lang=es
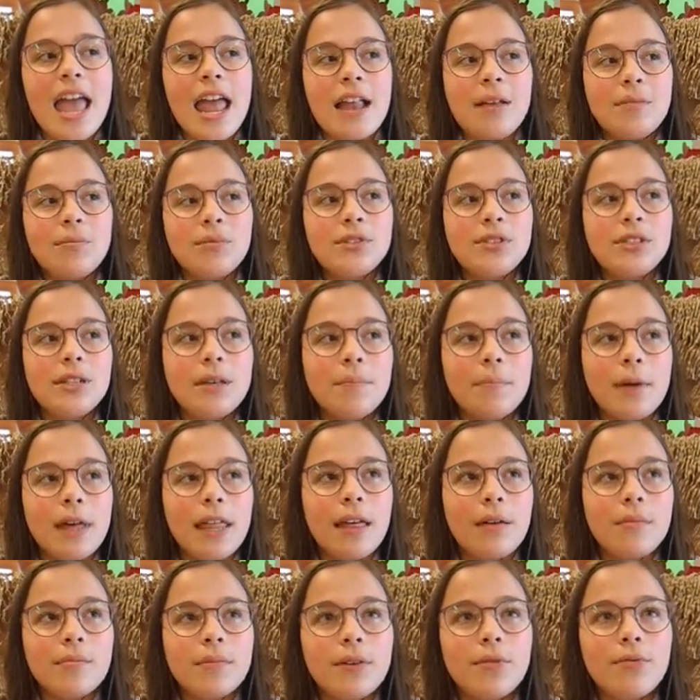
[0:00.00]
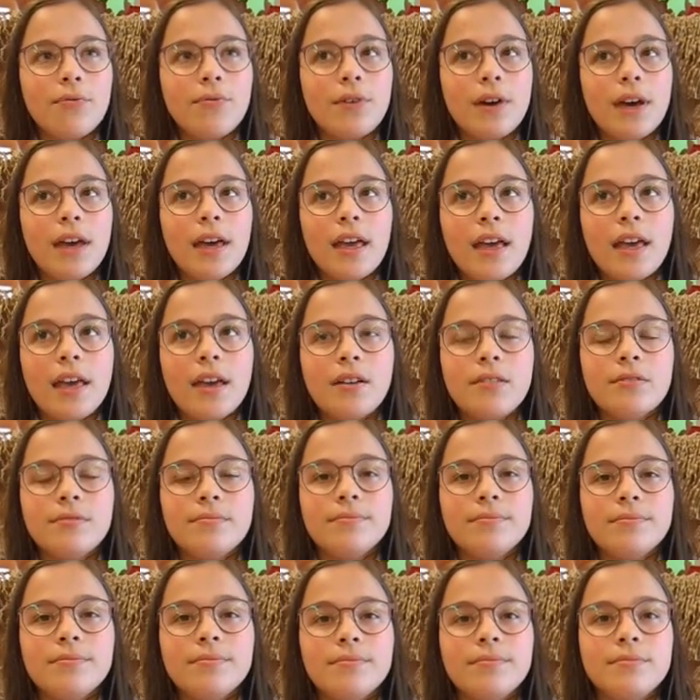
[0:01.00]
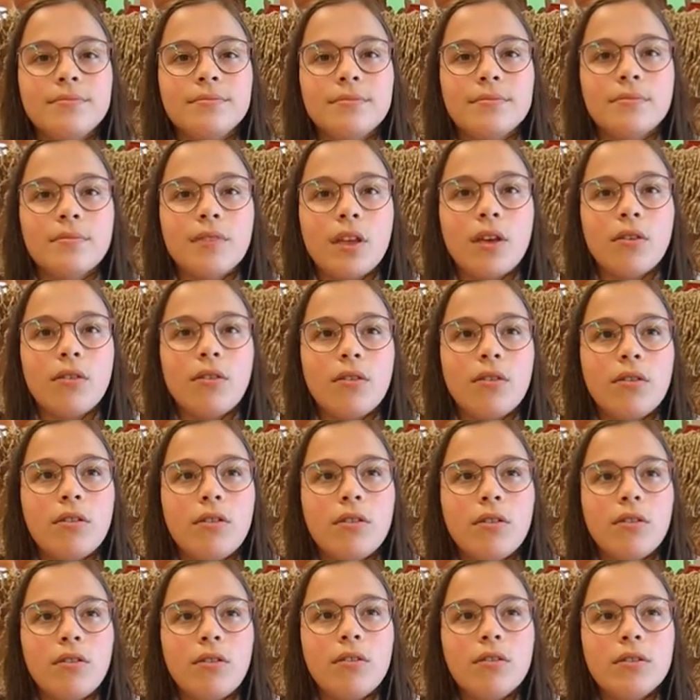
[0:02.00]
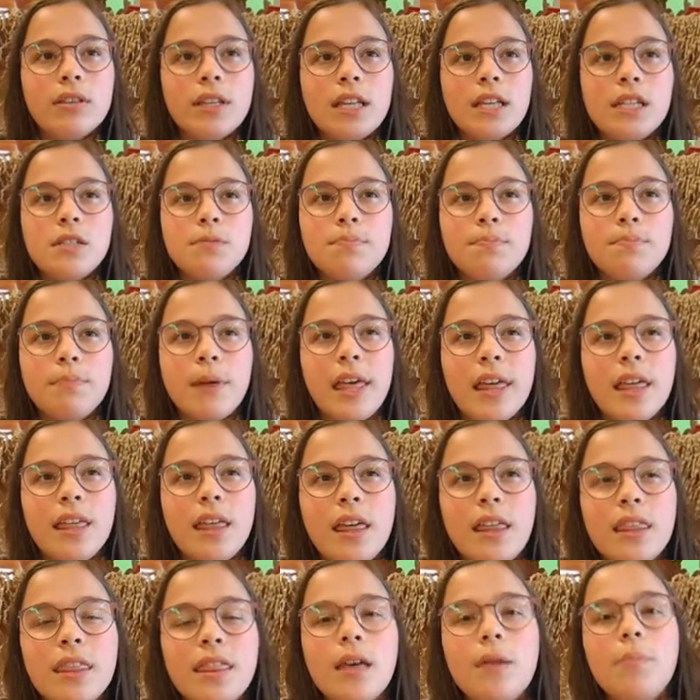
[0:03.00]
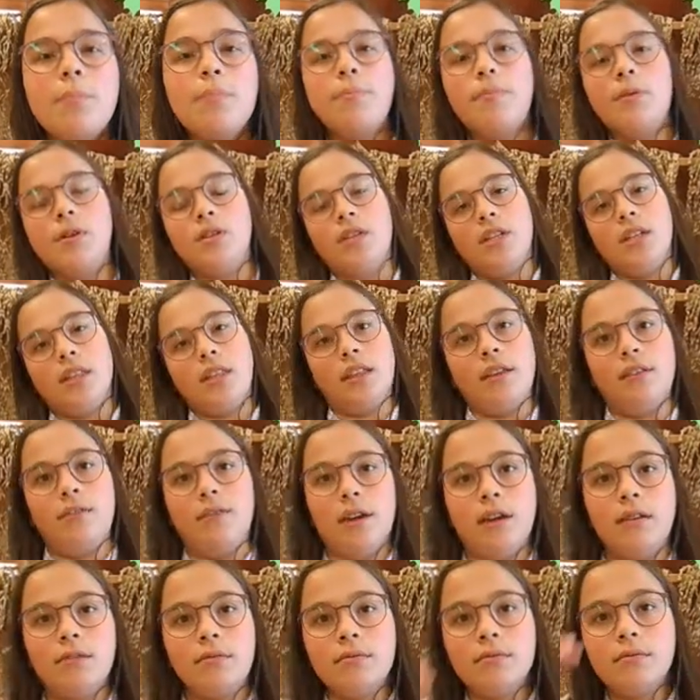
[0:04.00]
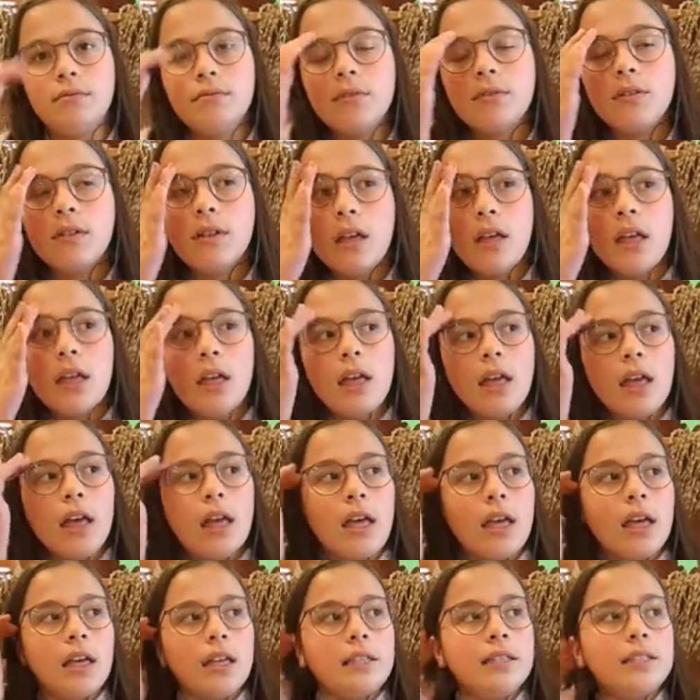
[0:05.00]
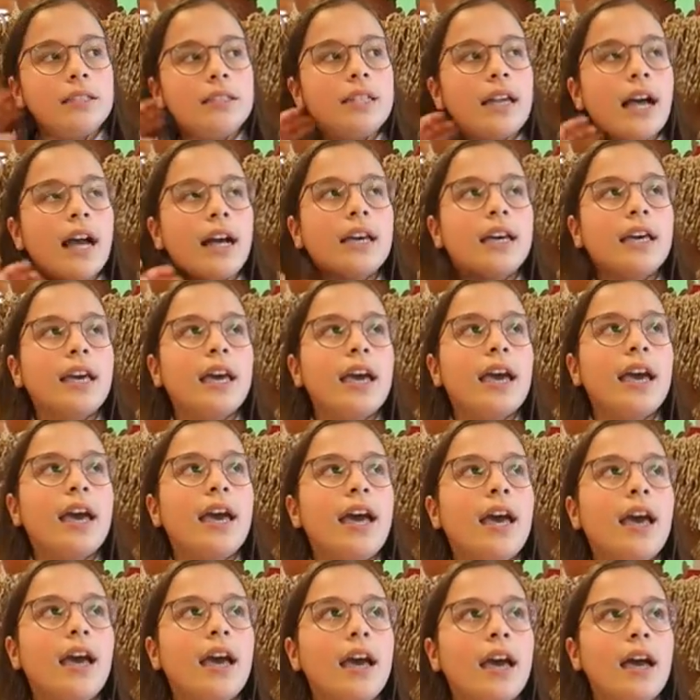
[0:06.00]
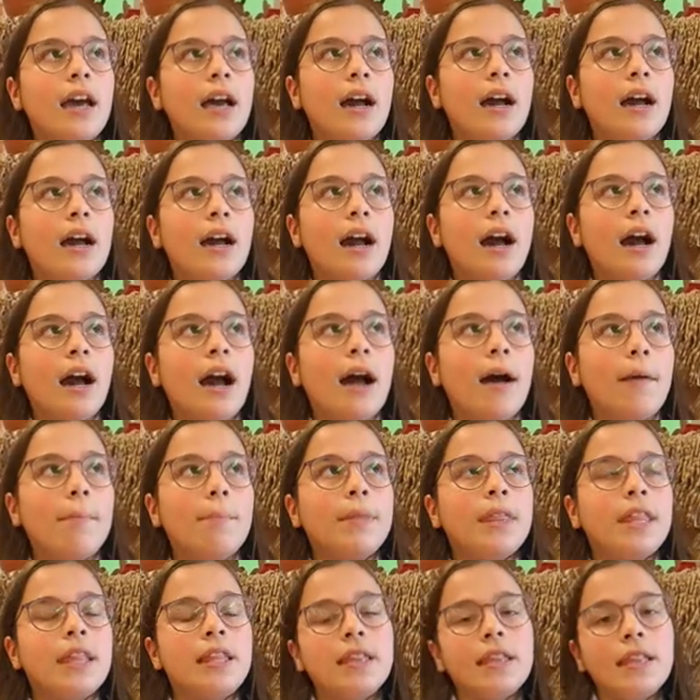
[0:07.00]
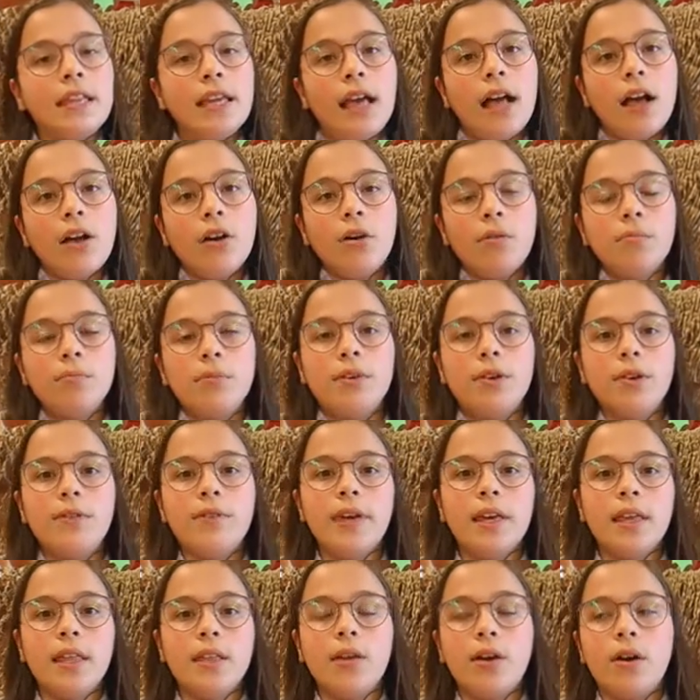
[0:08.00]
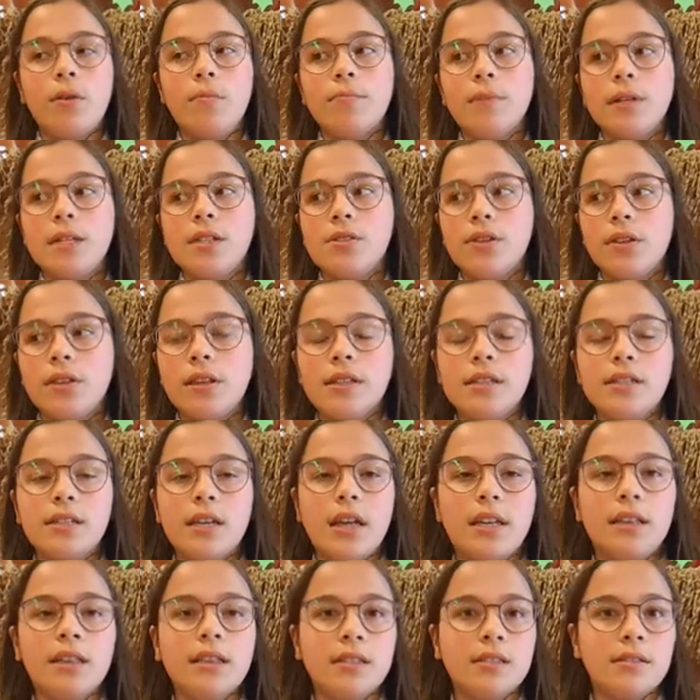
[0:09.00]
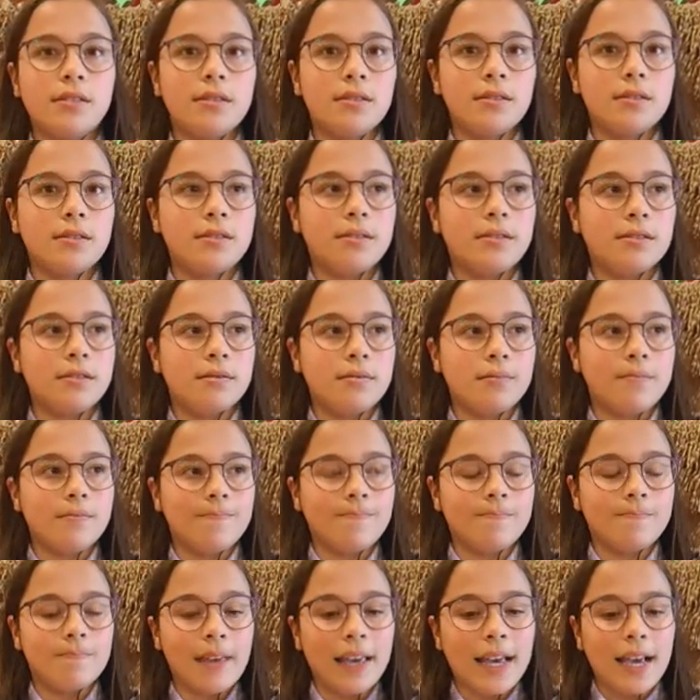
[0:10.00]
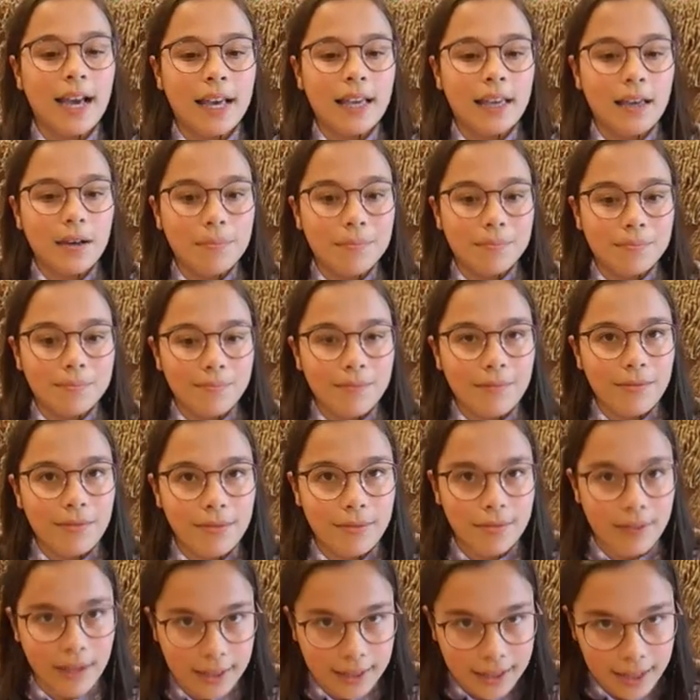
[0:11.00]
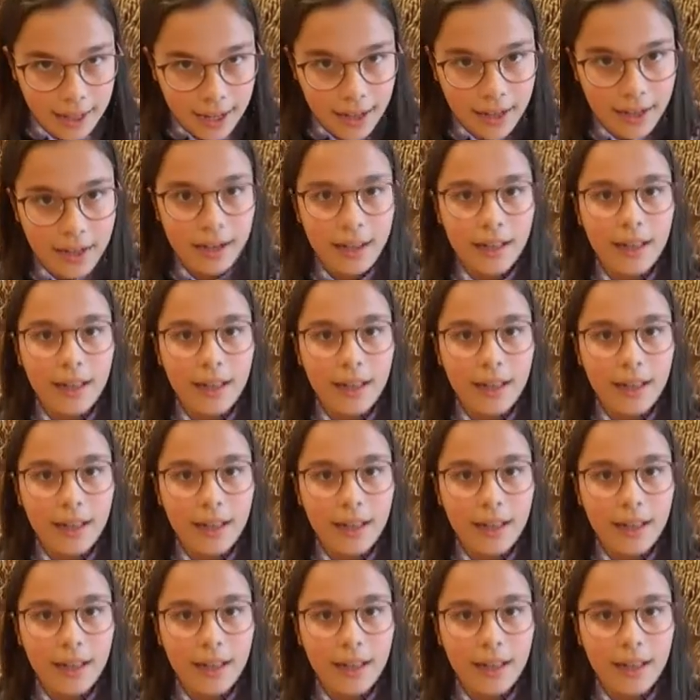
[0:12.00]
MOSE para mí fue una experiencia positiva, ya que aprendí a convivir con personas que antes me caían fatal